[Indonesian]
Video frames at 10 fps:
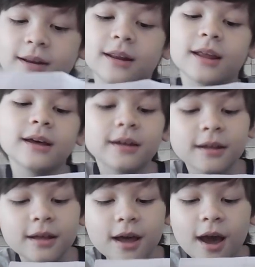Nah,
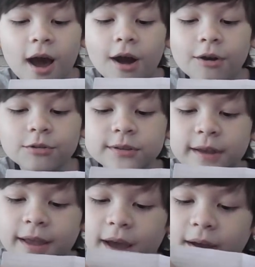aku
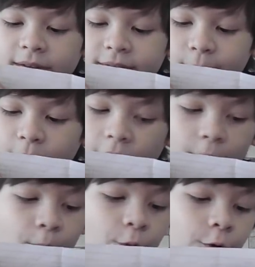sayang sama
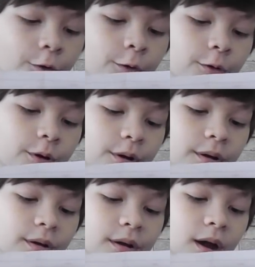kamu.
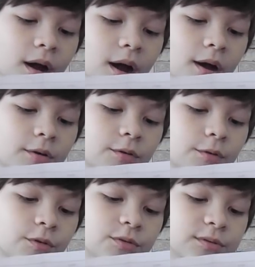
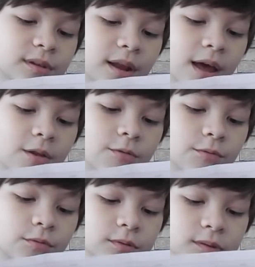Aku
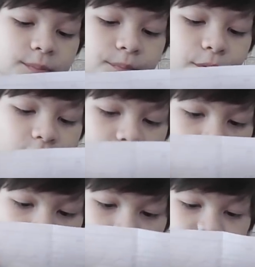selalu support
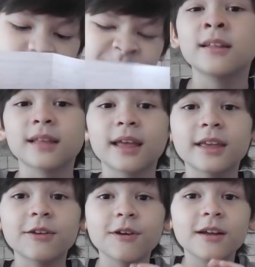kamu.
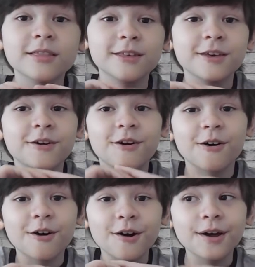Thank you ya Cio
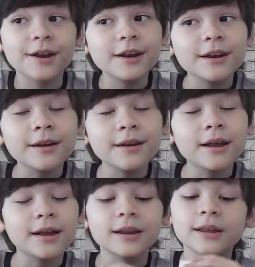
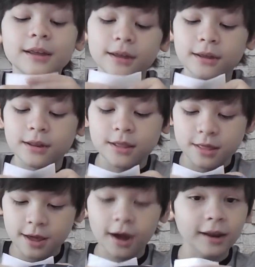dari
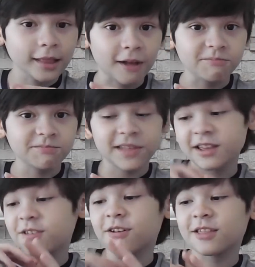Jakarta.
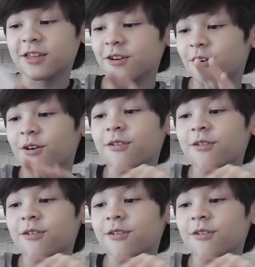Thank you ya Cio.